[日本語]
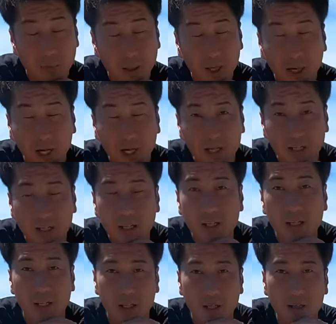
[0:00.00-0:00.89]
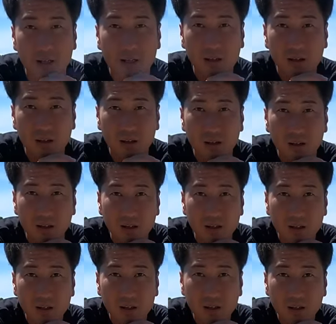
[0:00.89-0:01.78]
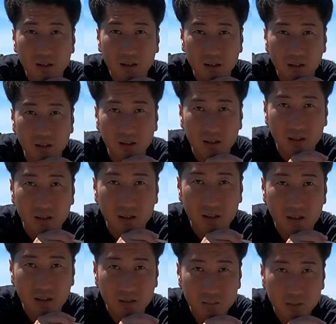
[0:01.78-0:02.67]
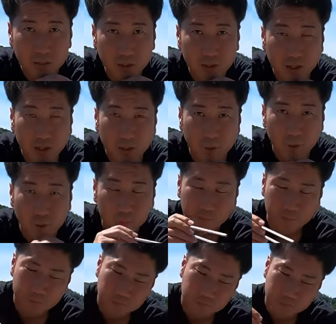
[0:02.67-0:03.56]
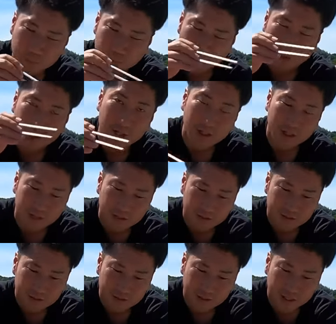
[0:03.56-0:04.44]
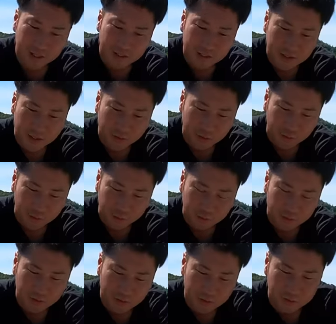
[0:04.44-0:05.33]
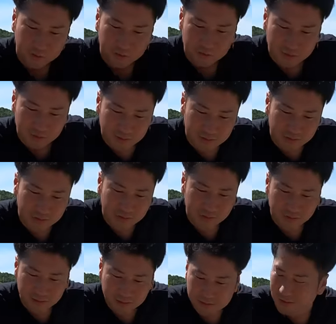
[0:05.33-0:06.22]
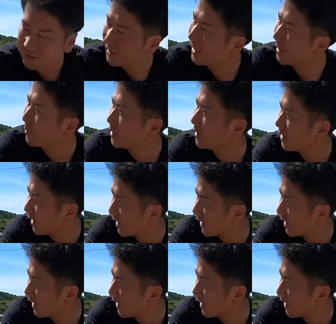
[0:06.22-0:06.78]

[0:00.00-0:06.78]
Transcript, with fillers: かまあ発見やな、はいはい、驚きでしたね、うん、だってあの輪っかが海底にあると思ってたよね、はい、ちなみに